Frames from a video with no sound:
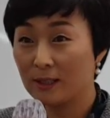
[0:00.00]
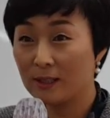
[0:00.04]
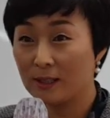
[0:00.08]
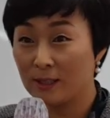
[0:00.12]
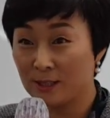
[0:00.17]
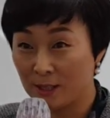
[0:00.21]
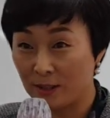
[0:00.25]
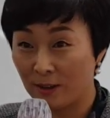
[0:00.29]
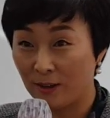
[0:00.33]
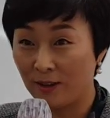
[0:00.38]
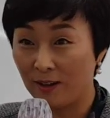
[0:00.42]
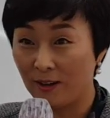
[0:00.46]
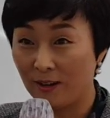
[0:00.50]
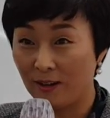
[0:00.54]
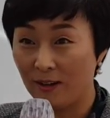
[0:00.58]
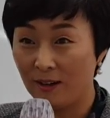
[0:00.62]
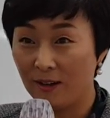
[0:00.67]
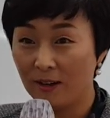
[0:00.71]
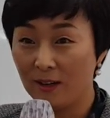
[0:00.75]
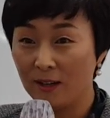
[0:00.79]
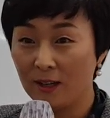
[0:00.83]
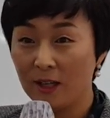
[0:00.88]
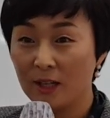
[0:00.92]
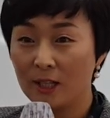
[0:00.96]

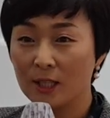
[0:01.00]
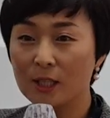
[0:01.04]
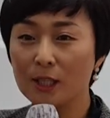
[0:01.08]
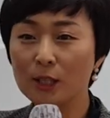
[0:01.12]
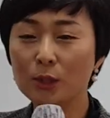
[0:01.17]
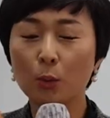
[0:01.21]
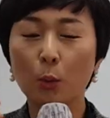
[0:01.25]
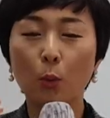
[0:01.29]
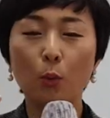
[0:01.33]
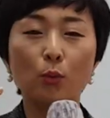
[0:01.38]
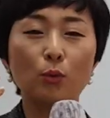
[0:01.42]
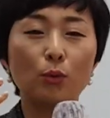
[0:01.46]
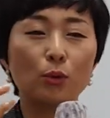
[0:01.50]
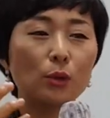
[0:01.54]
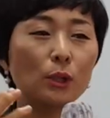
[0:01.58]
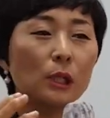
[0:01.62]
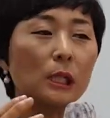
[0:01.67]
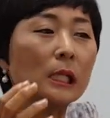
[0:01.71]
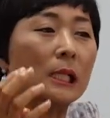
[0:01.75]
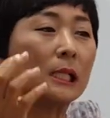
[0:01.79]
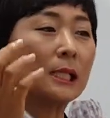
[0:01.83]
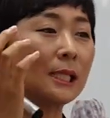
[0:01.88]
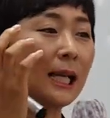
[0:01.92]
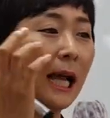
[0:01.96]
그쵸? 그
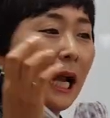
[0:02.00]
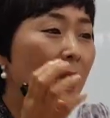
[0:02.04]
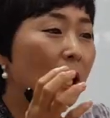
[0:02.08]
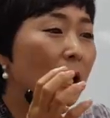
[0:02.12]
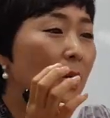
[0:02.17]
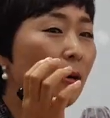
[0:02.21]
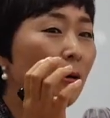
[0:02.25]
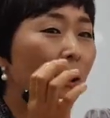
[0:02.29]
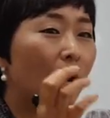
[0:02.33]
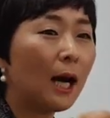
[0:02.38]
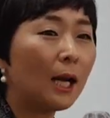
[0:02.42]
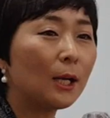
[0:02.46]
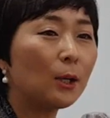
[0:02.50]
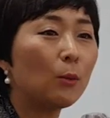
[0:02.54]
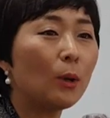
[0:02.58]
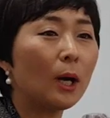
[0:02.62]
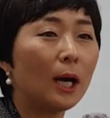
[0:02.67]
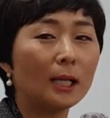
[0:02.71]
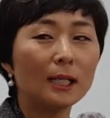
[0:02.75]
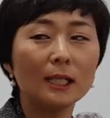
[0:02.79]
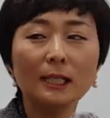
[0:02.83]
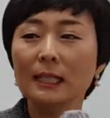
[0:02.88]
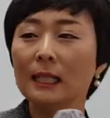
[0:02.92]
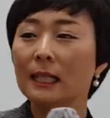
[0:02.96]
도구를 잘
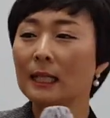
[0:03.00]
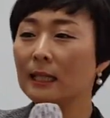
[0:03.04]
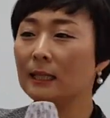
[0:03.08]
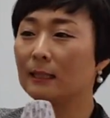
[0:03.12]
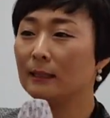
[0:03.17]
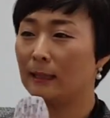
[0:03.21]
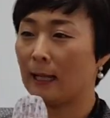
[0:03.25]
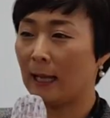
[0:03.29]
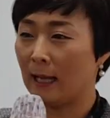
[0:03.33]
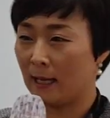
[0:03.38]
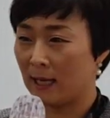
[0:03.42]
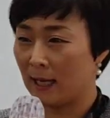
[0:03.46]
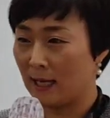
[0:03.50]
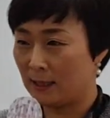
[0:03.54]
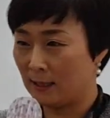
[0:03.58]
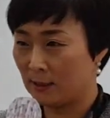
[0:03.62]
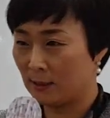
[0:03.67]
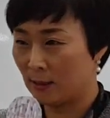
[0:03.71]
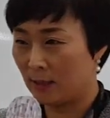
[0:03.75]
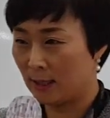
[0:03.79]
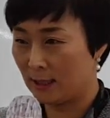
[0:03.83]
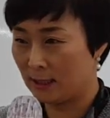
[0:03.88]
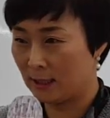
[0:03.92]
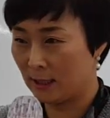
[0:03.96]
활용하는 내가
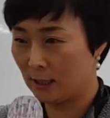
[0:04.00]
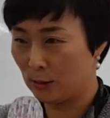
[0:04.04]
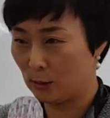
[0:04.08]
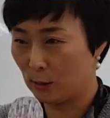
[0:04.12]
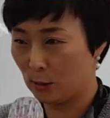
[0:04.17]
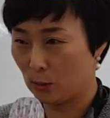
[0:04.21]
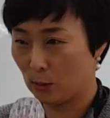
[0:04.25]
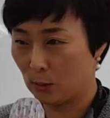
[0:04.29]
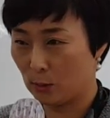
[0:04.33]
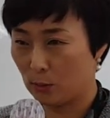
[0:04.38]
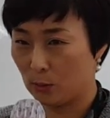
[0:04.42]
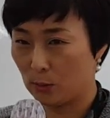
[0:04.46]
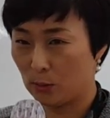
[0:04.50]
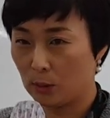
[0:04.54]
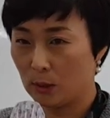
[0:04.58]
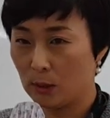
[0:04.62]
있어야 되는 거.